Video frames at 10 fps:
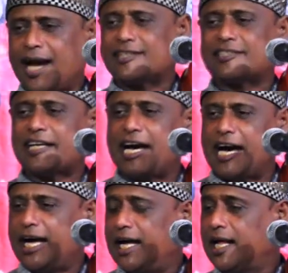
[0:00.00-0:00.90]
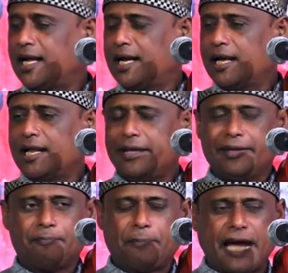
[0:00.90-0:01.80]
আজকা
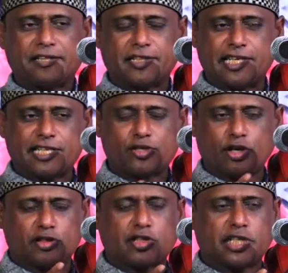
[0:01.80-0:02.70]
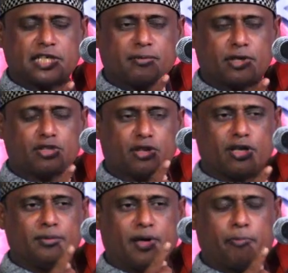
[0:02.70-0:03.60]
পঁয়ত্রিশ ছত্রিশ বছর
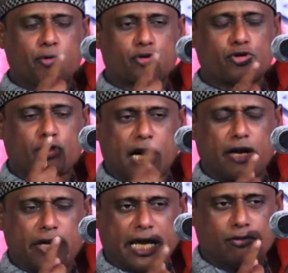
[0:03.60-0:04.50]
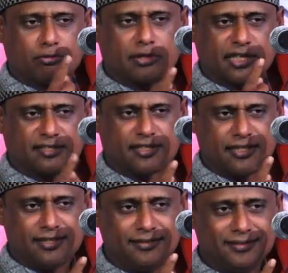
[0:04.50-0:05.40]
হইব প্রশ্নটা লইয়া ঘুরতাছি
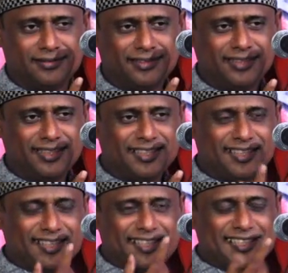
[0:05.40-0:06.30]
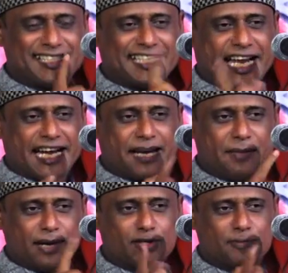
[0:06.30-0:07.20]
হ্যাঁ। জিগানের
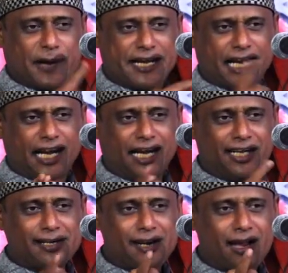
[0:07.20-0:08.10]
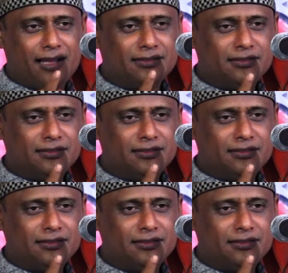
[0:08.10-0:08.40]
মানুষ পাই না হ্যাঁ।